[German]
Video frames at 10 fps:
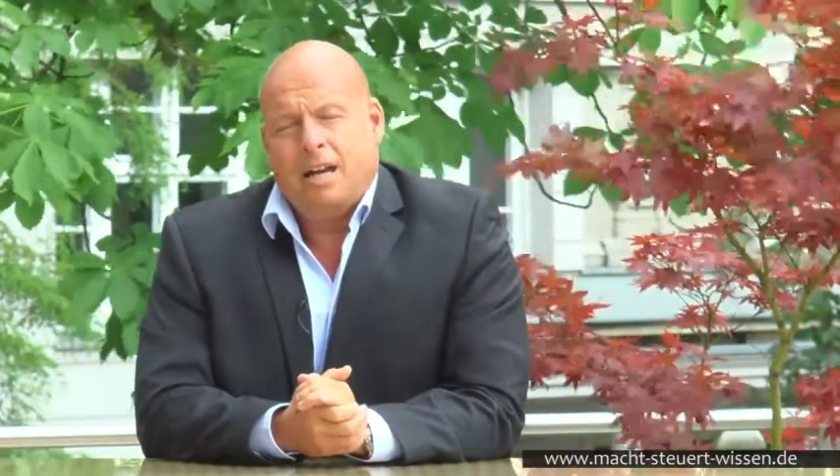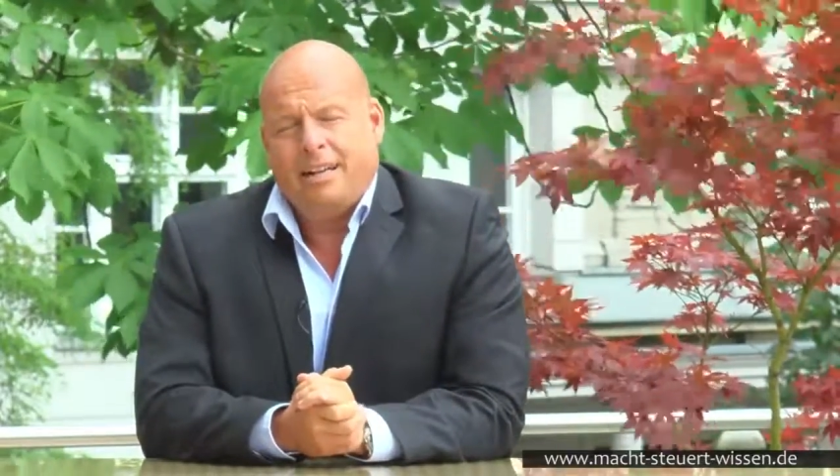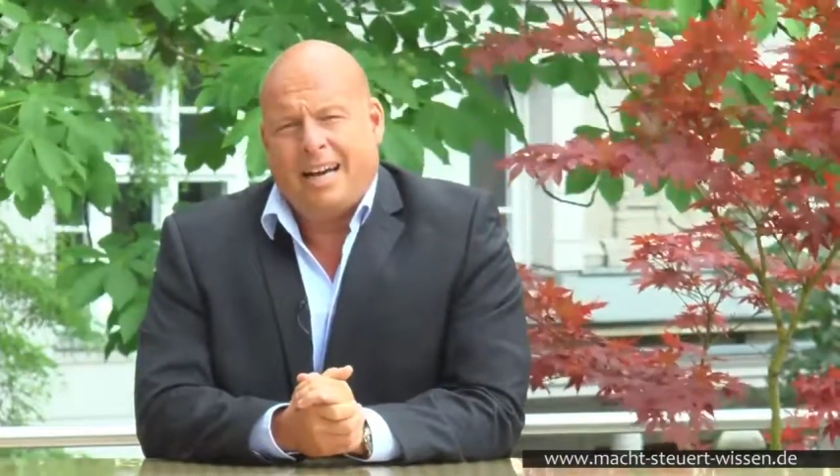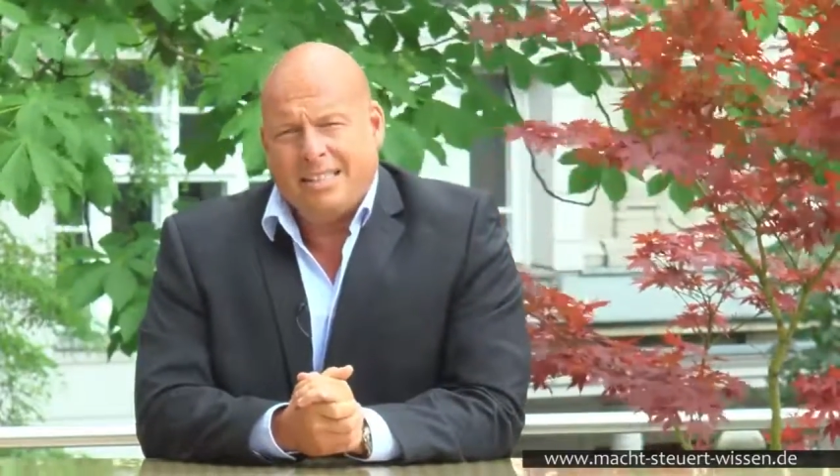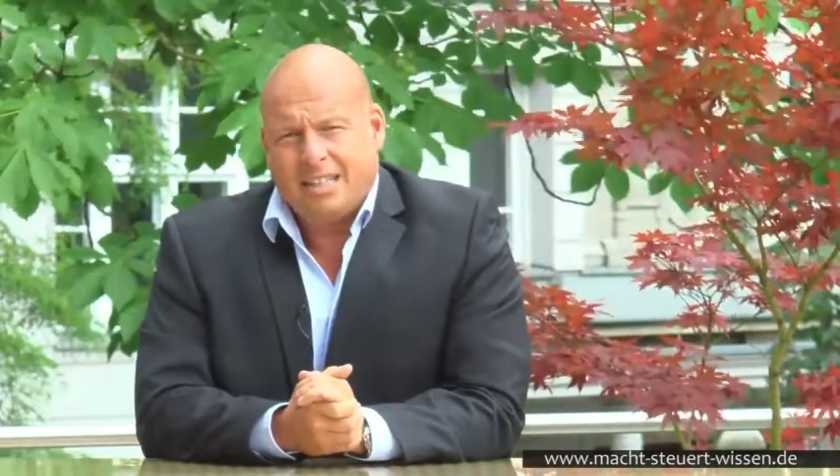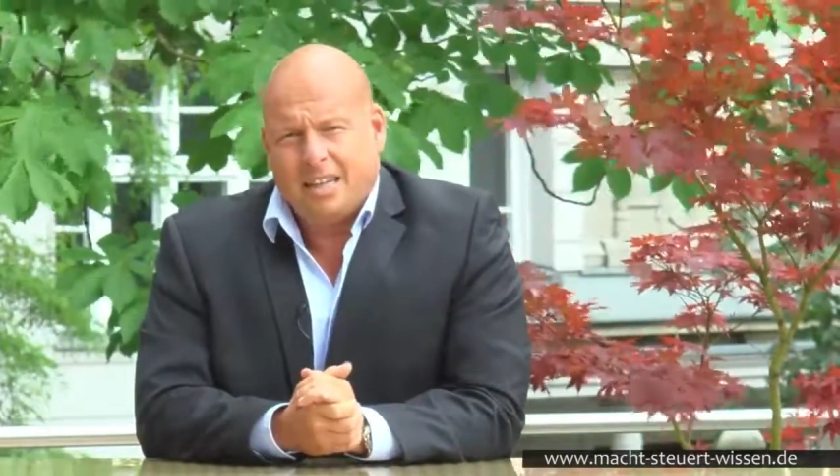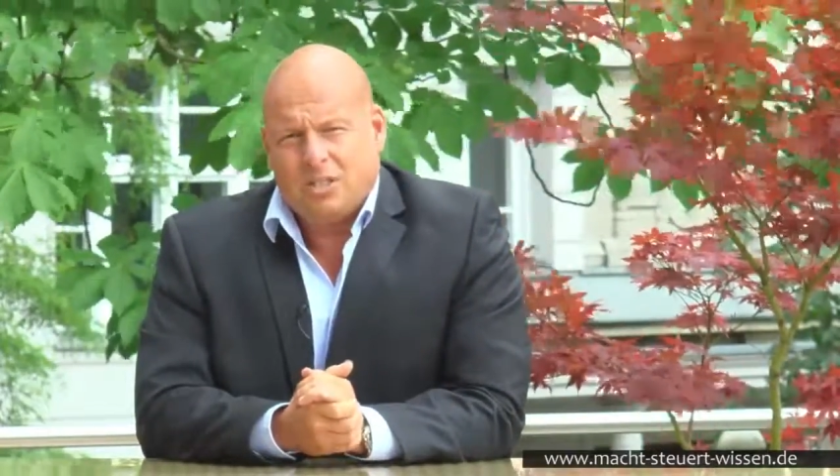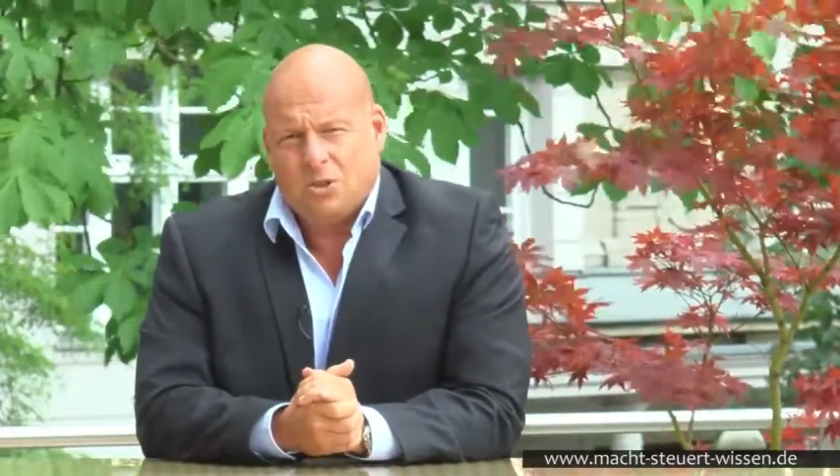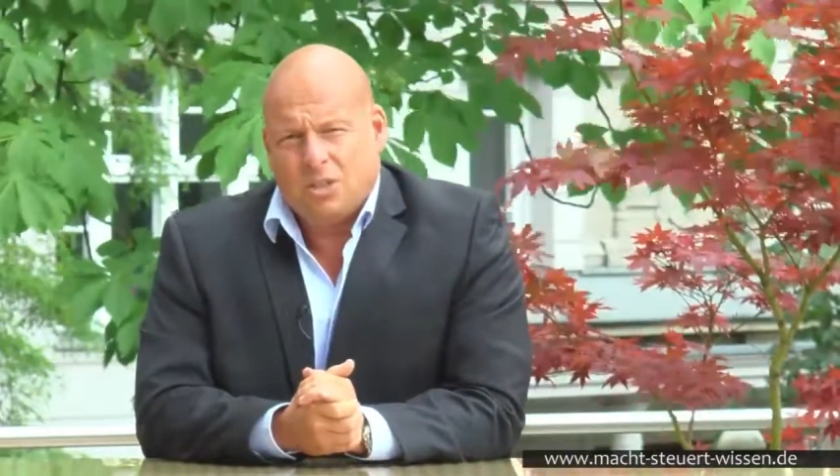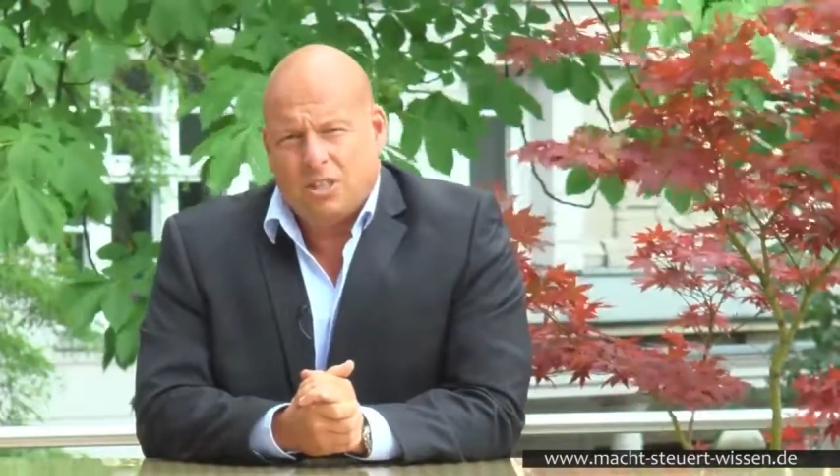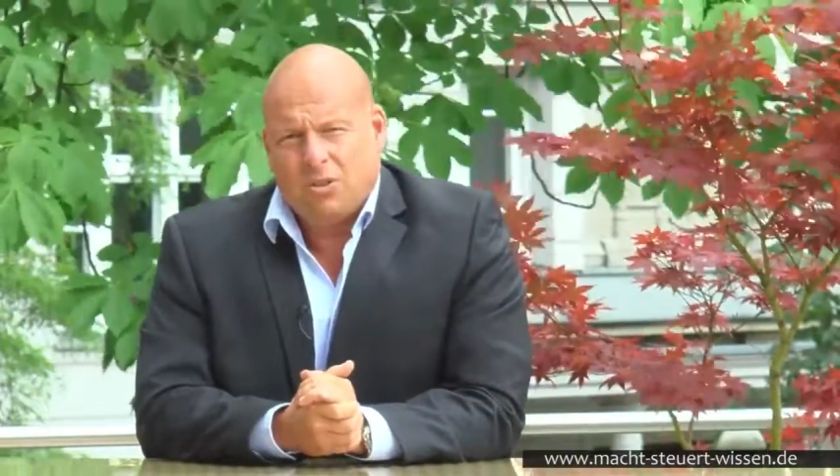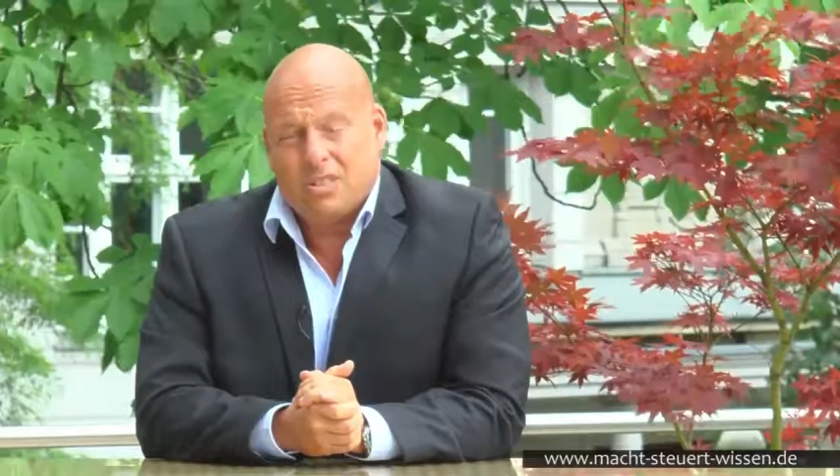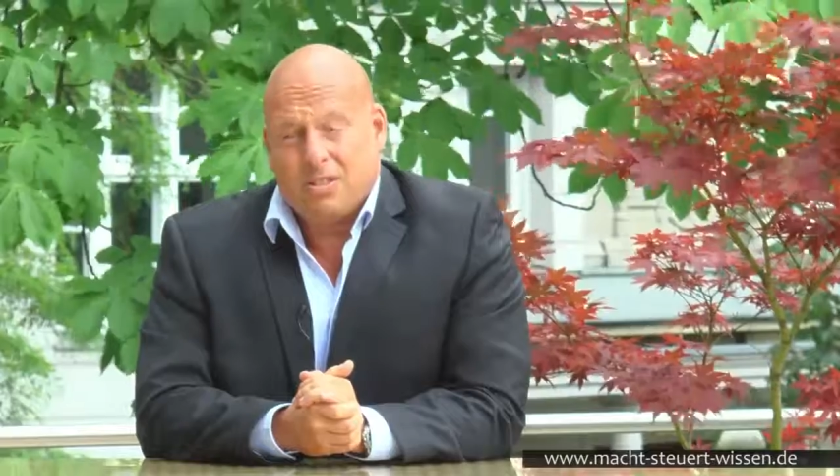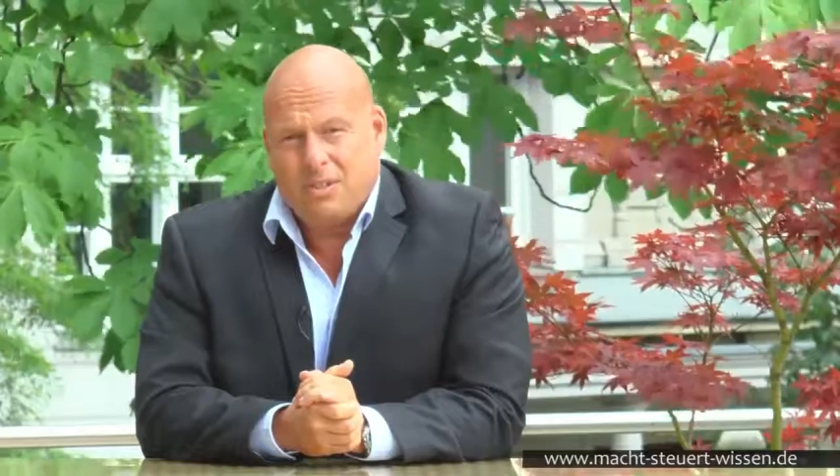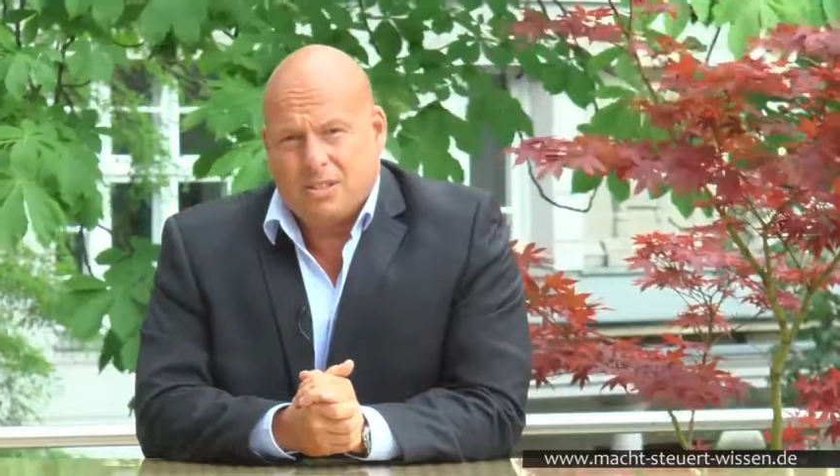einen Antrag zu stellen
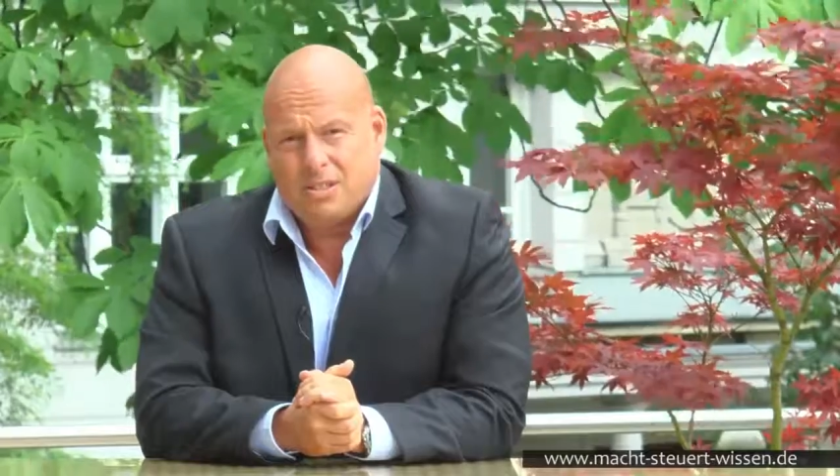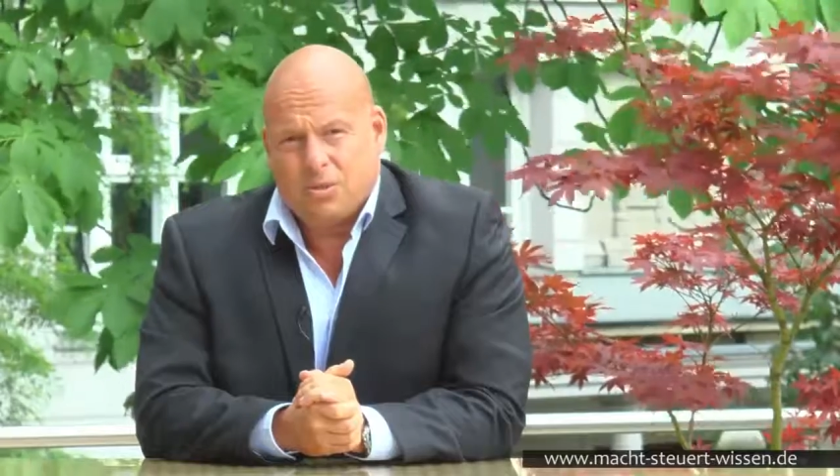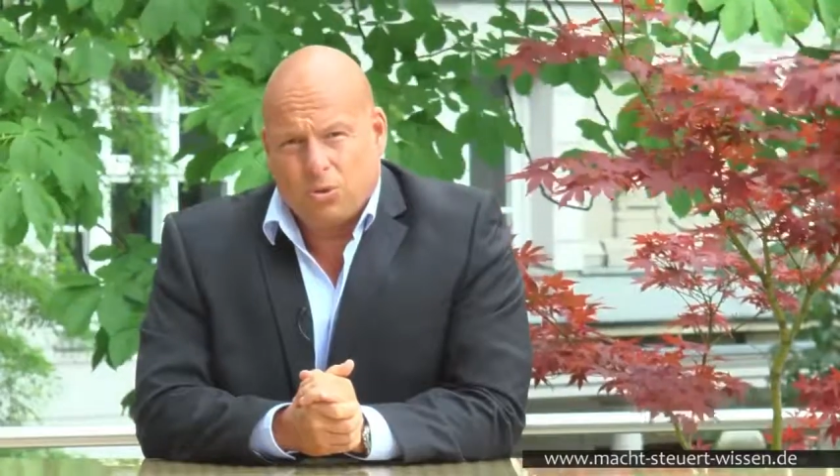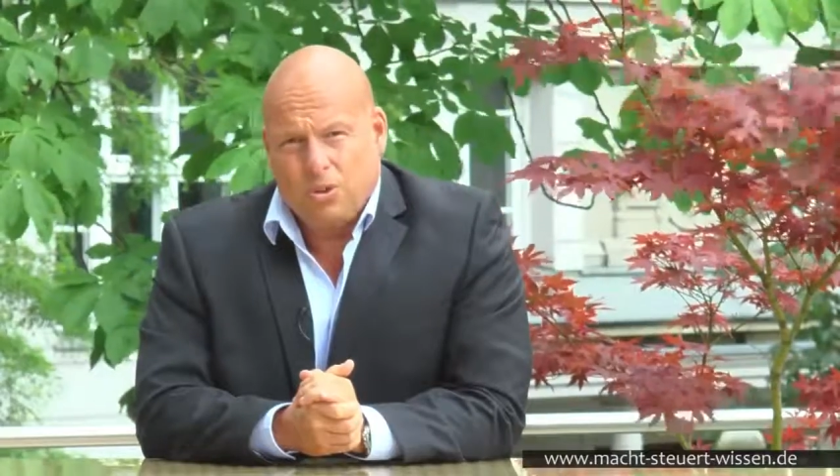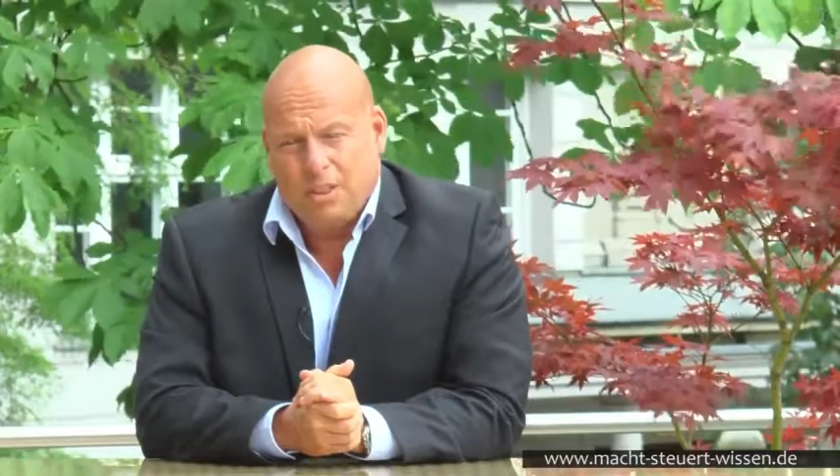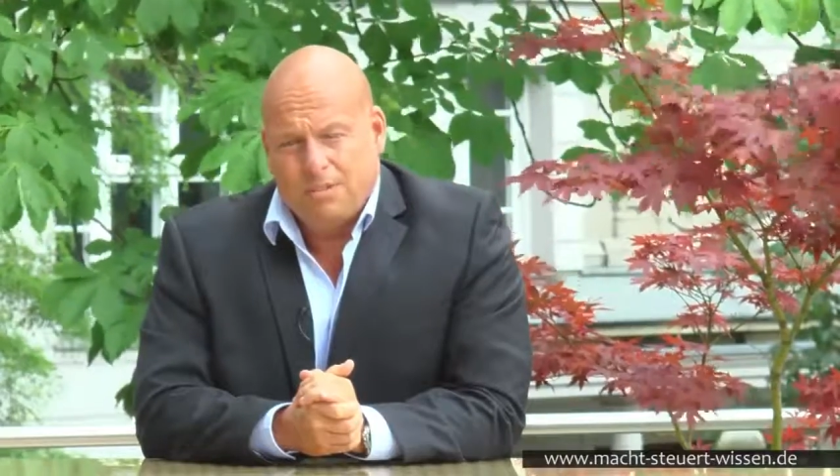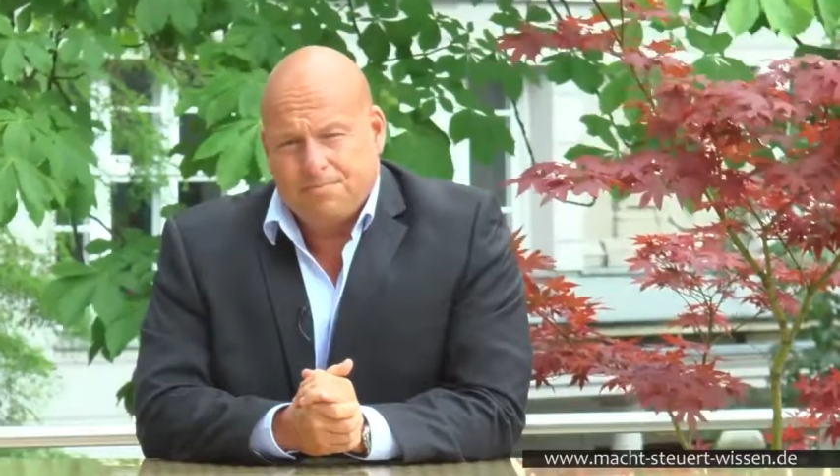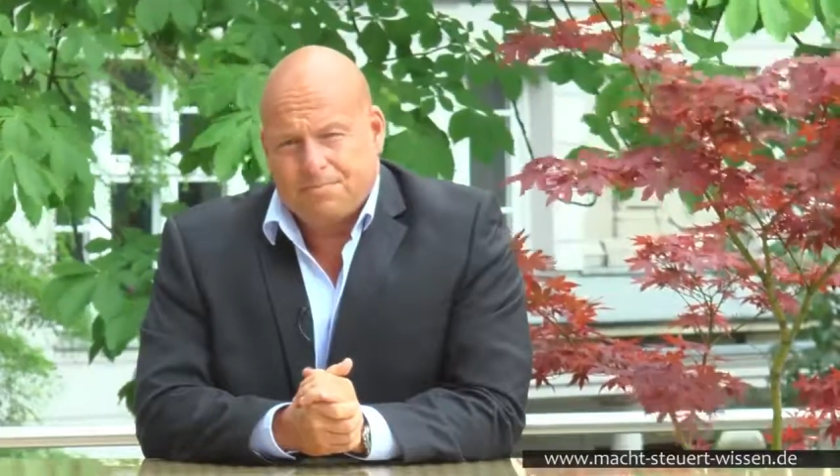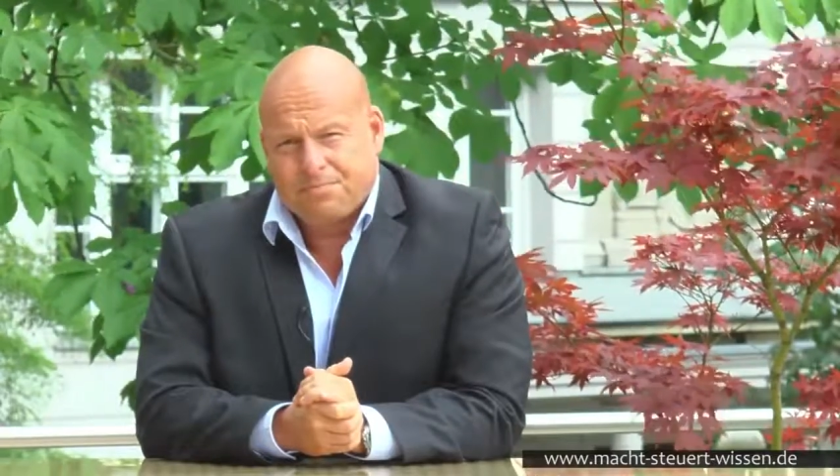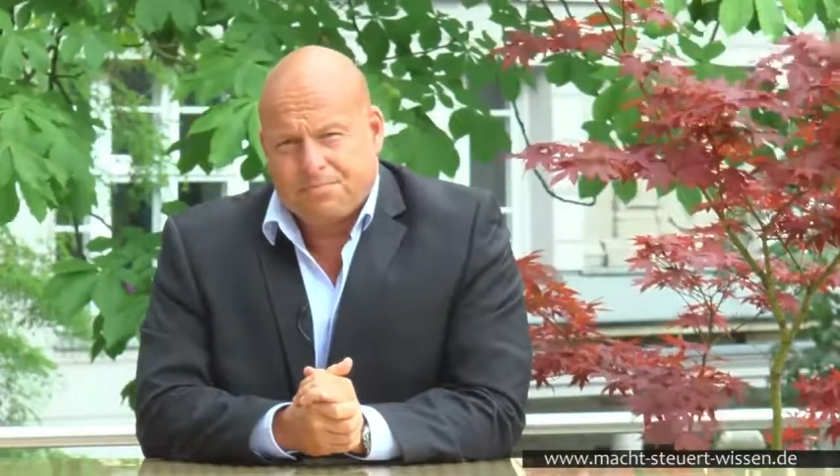aus Gewissensgründen.